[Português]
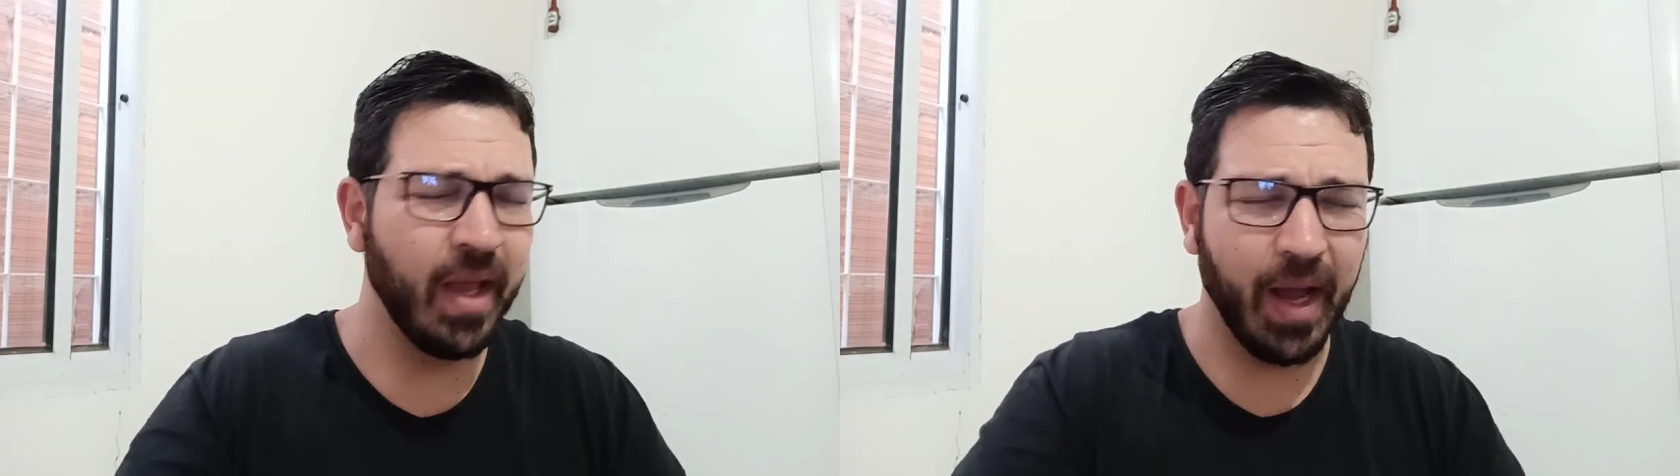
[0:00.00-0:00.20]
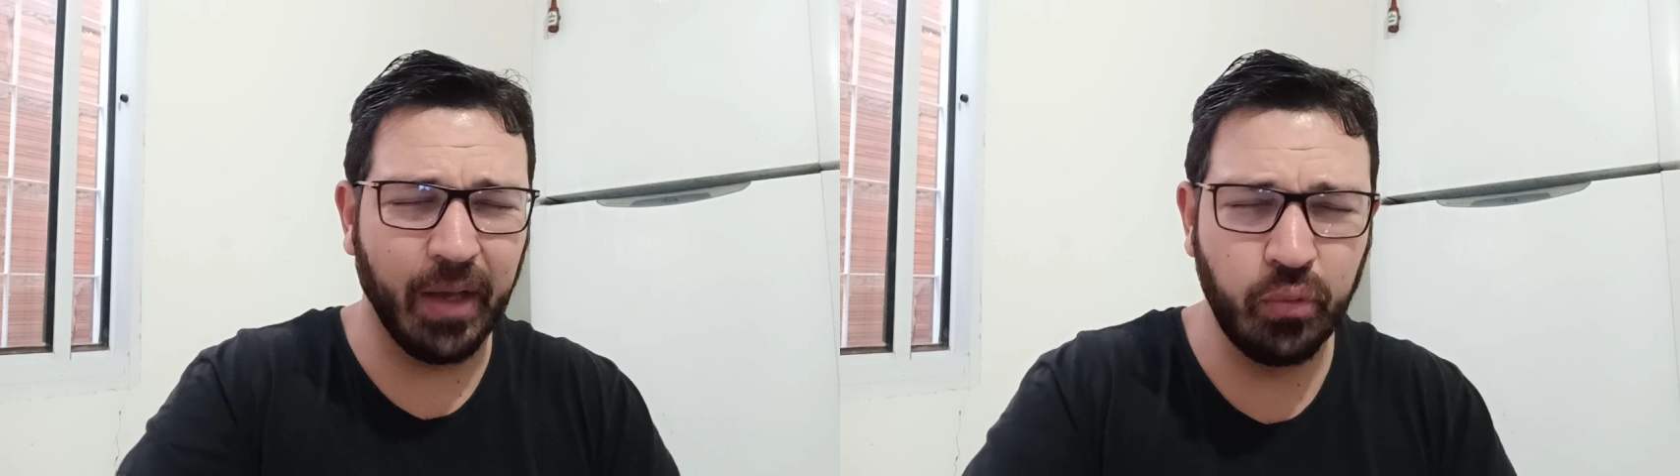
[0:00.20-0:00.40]

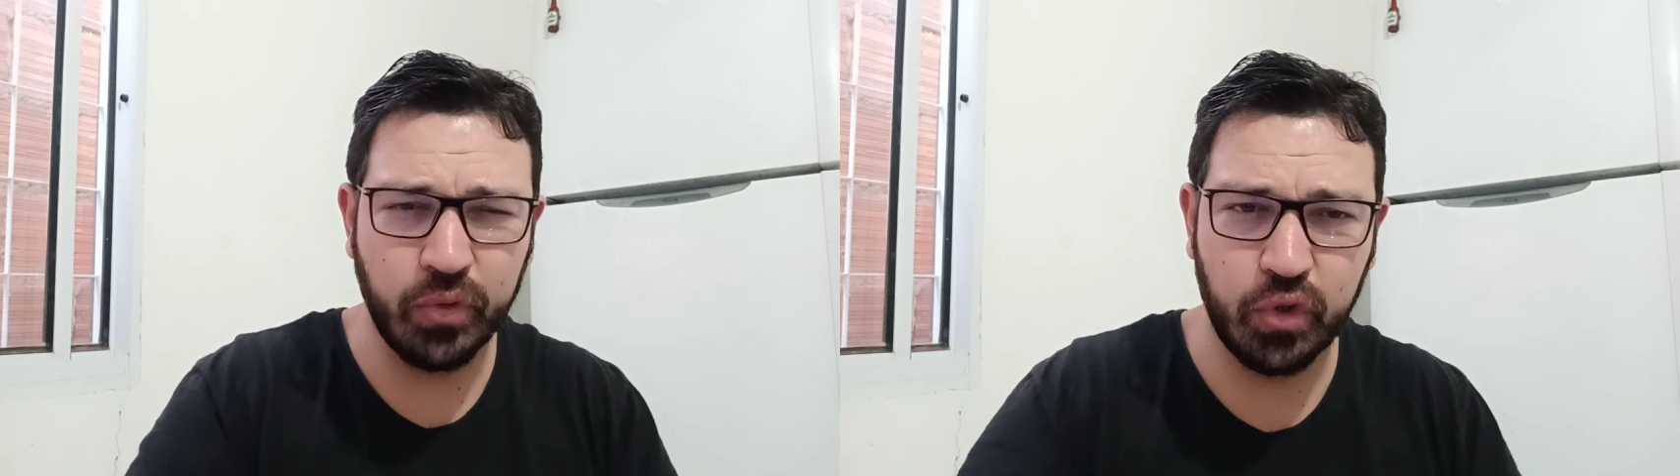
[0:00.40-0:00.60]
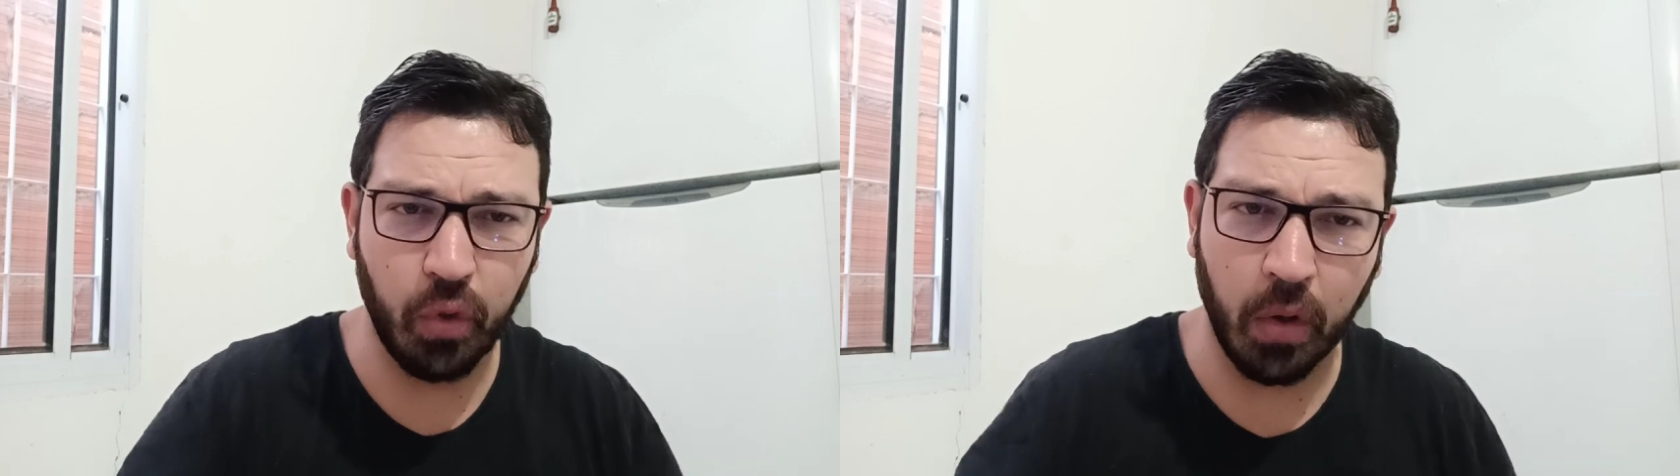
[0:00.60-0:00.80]

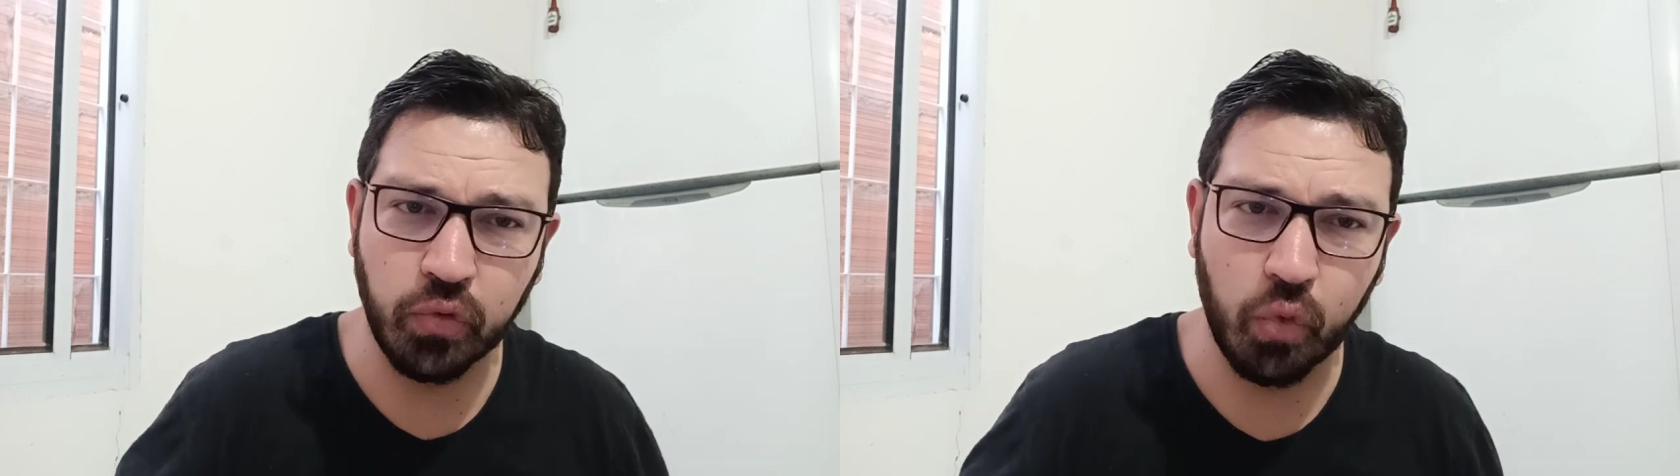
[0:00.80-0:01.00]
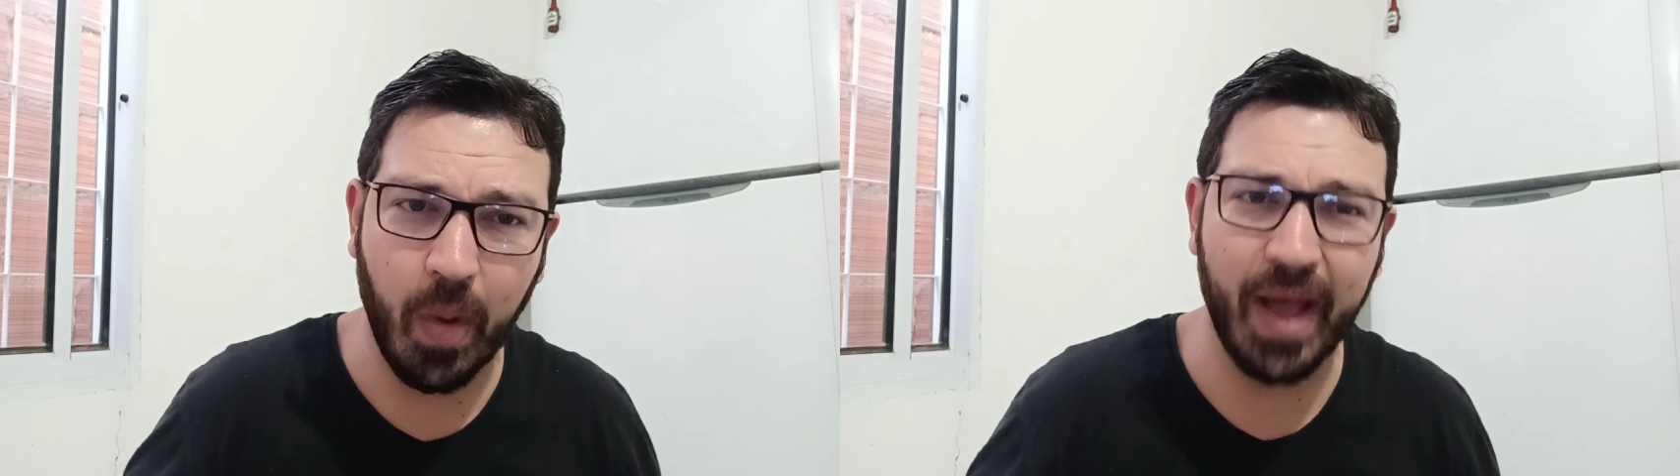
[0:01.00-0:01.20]
anunciou
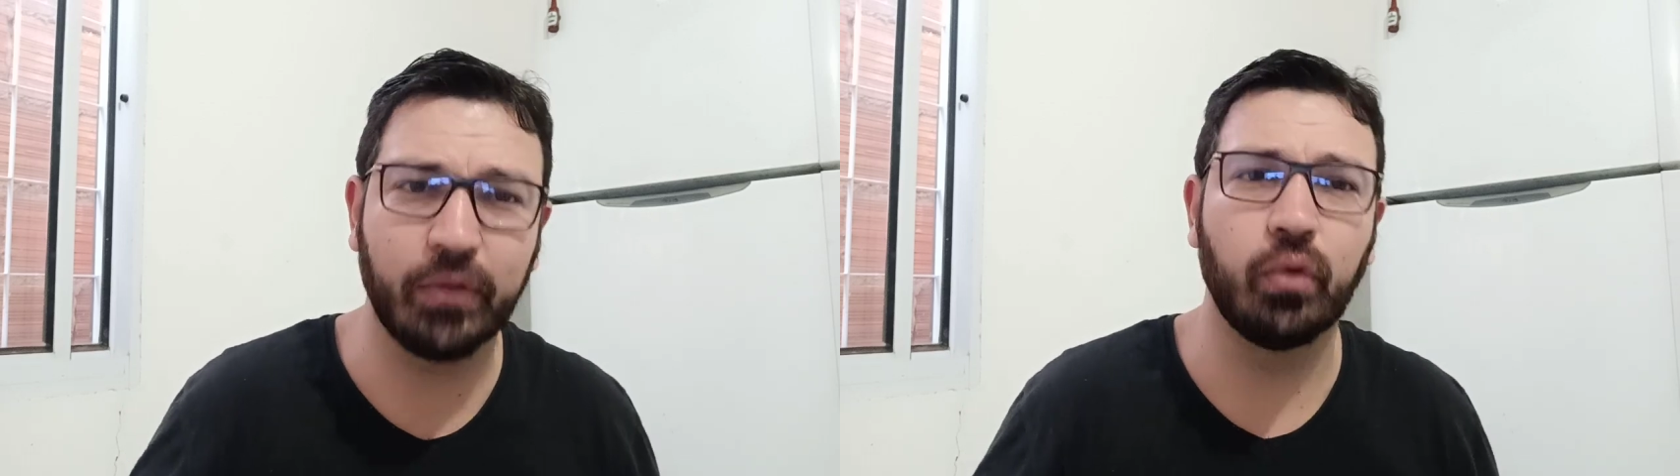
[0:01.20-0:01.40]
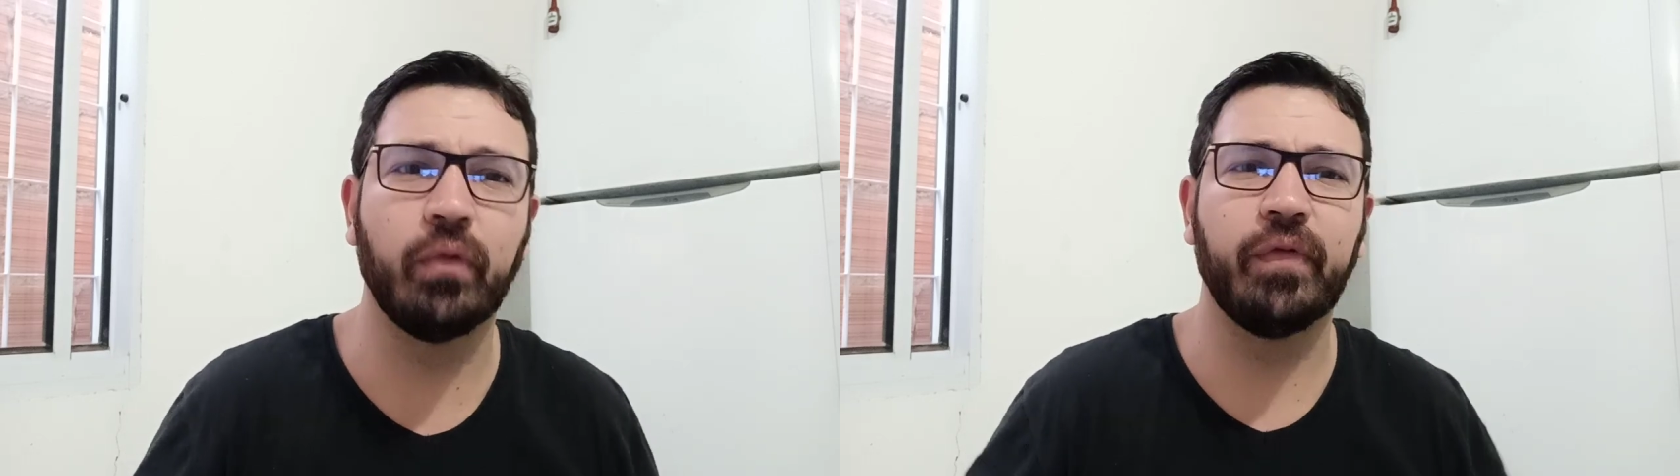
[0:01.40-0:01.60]
aos
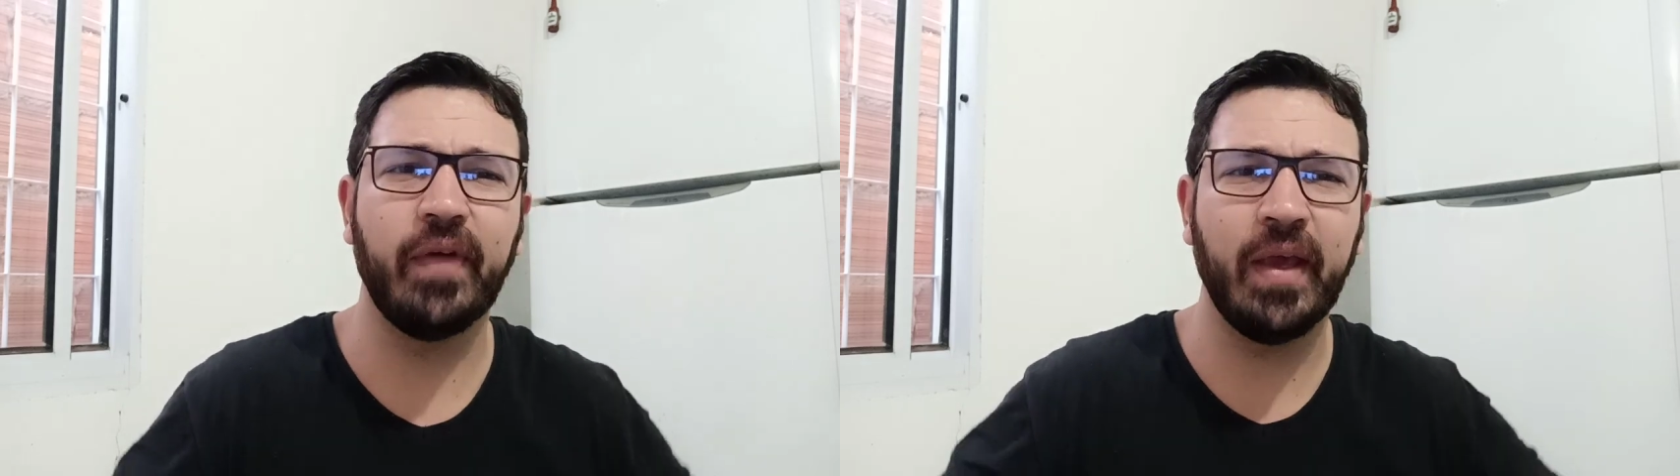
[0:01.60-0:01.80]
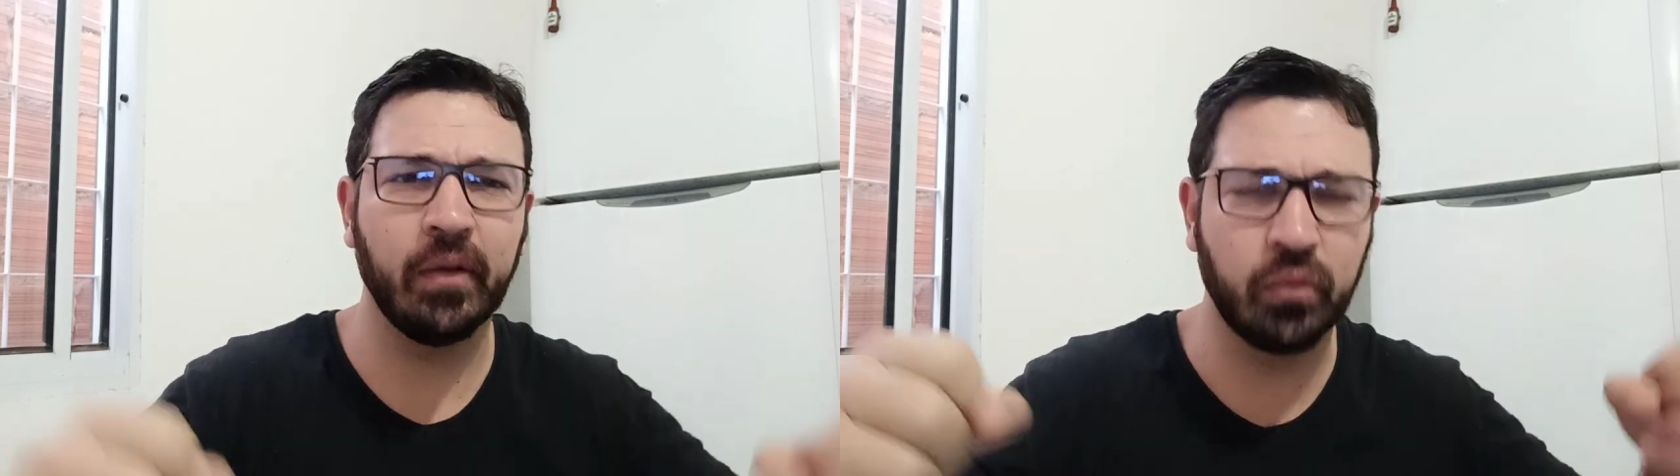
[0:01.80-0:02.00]
quatro
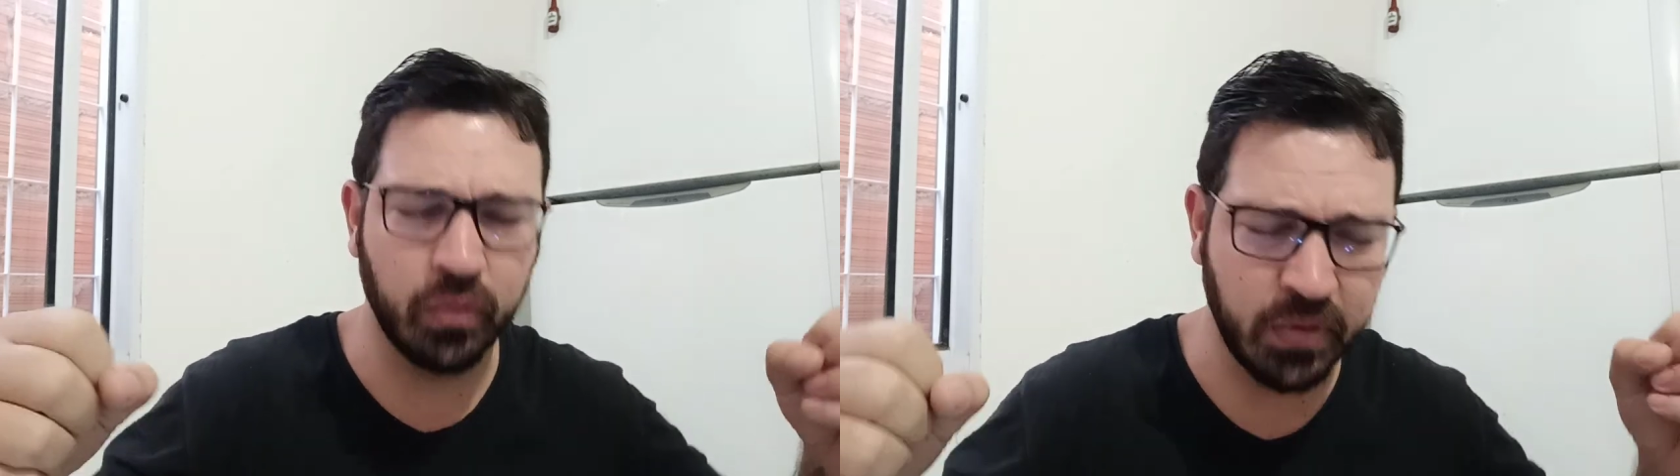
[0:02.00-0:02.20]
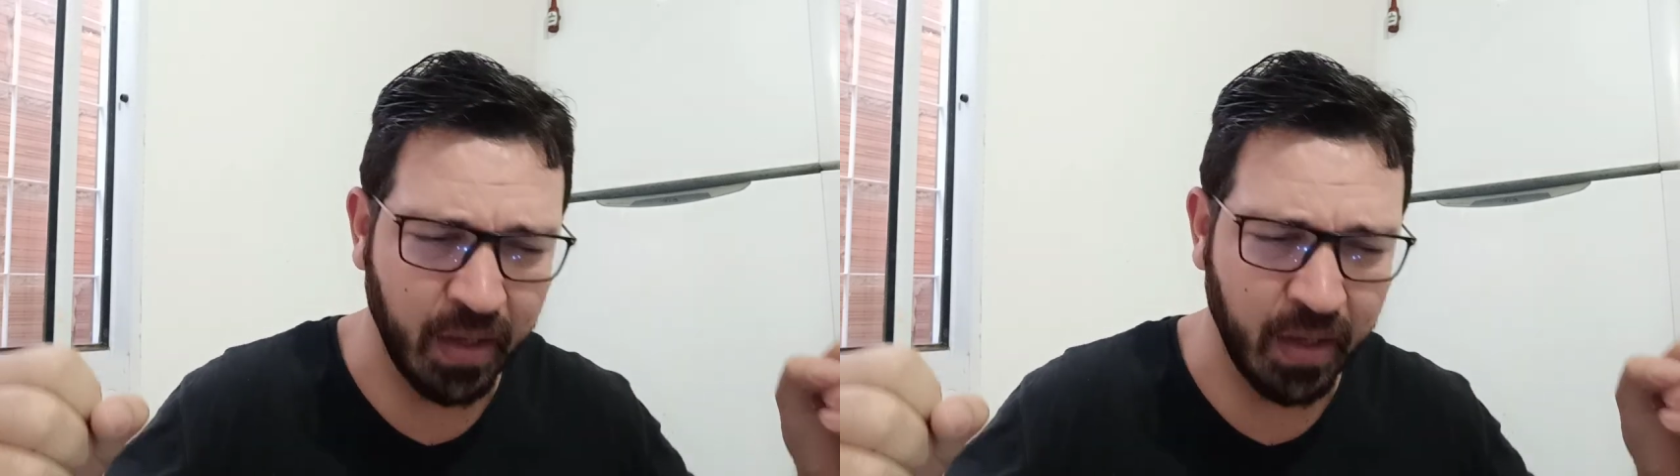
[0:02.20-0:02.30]
ventos,